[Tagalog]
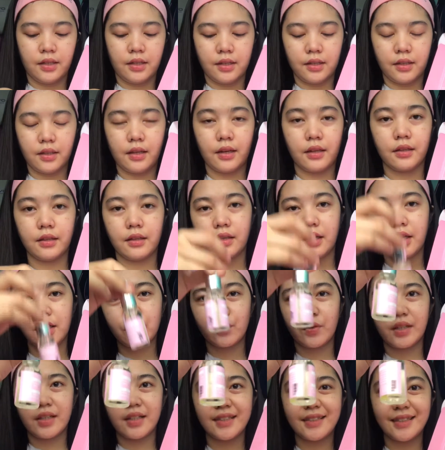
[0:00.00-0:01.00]
Then, the next
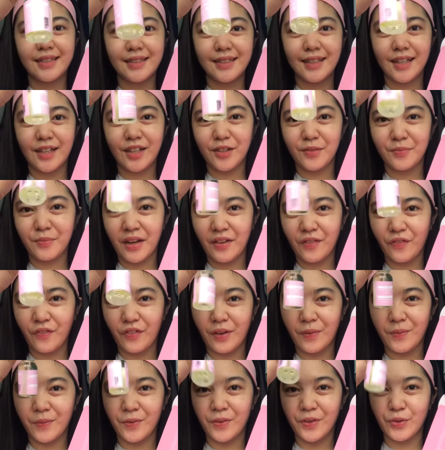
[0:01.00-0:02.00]
one is a serum. My
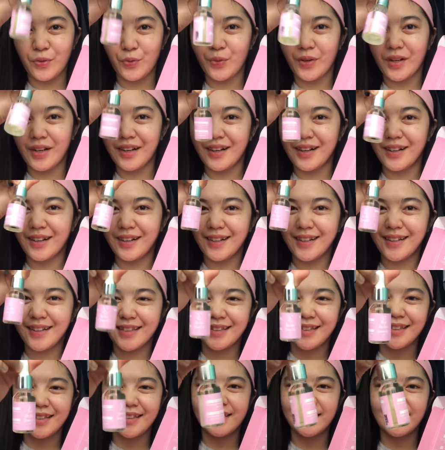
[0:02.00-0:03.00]
favorite
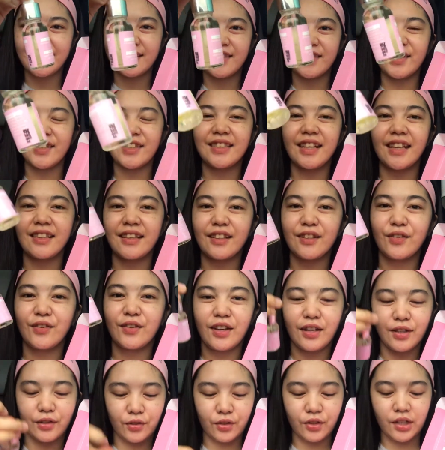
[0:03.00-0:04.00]
one. So, isalit ko na
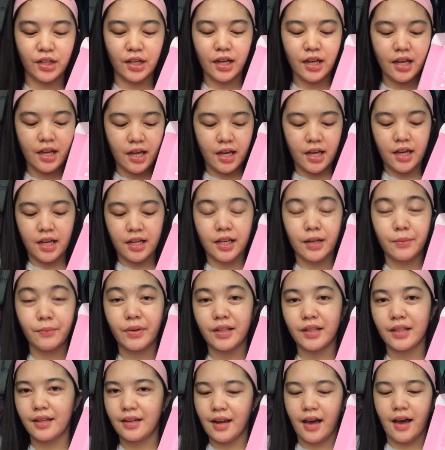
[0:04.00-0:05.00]
ito
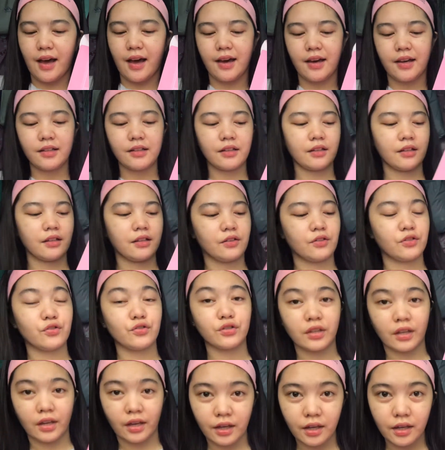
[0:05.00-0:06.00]
gamitin lahat
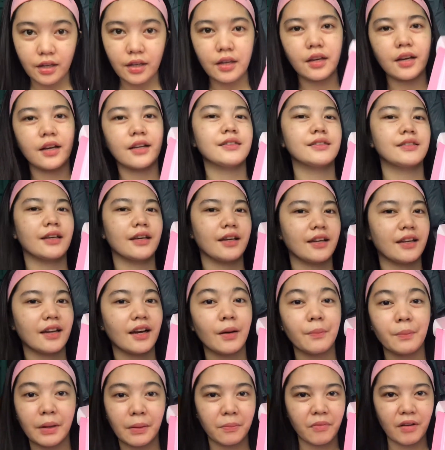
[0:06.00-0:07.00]
today kasi
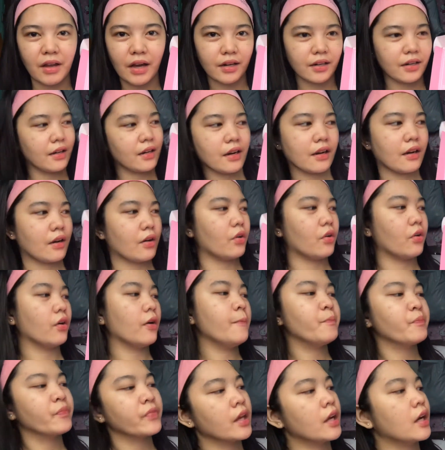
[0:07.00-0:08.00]
nakapag-vlog na rin ako.
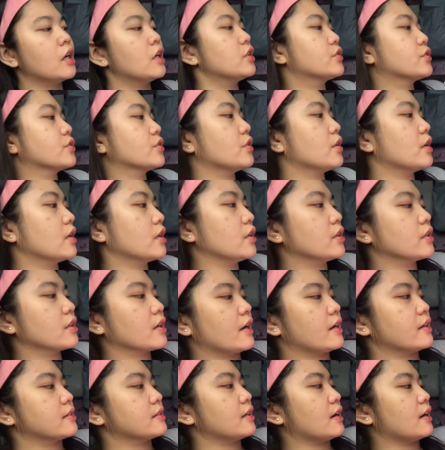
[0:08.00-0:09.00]
So, ayun
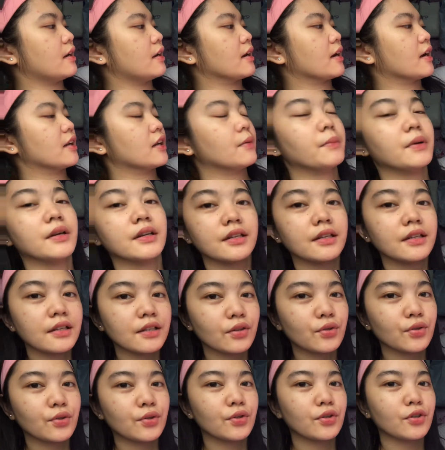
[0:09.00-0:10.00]
guys, nakalagay naman
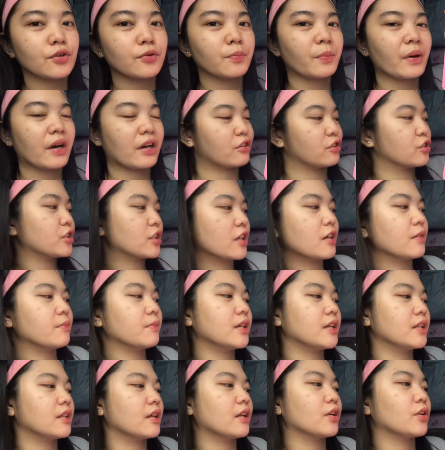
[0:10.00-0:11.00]
dito kung paano siya
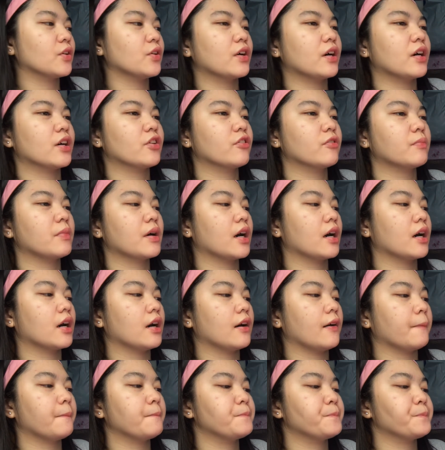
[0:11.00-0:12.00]
gamitin, kung anong mga
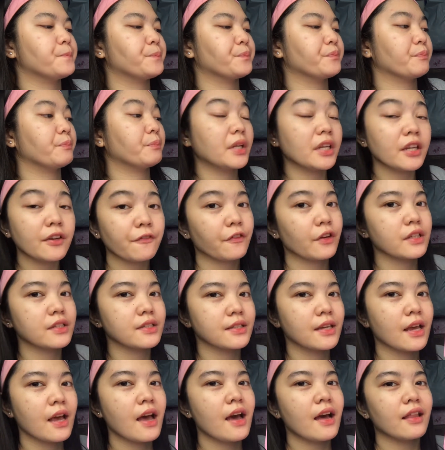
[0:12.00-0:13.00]

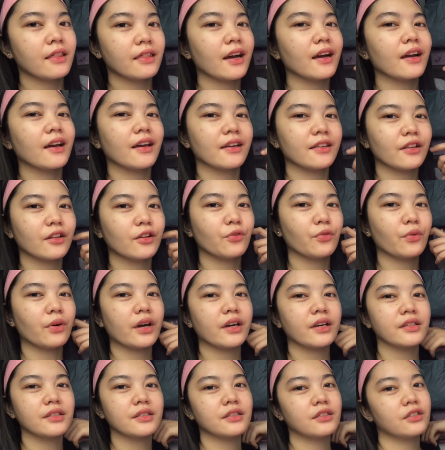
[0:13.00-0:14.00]
benefits ng
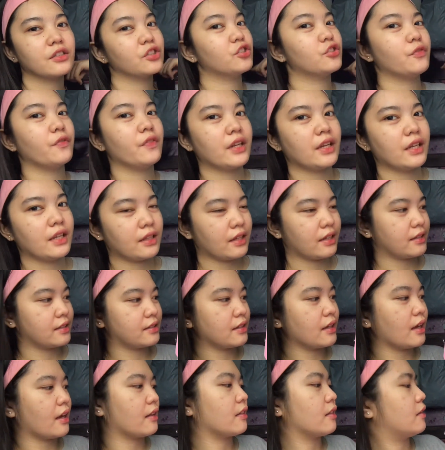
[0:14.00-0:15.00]
Edelweiss Rejuvenating
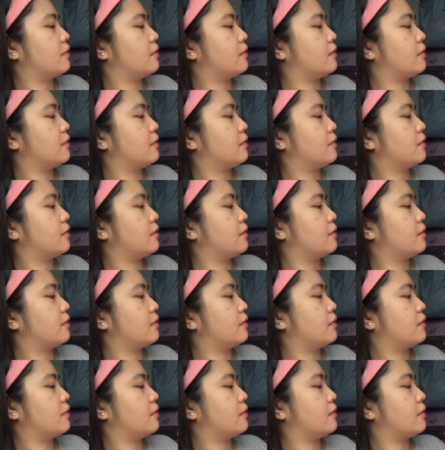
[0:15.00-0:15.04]
Set.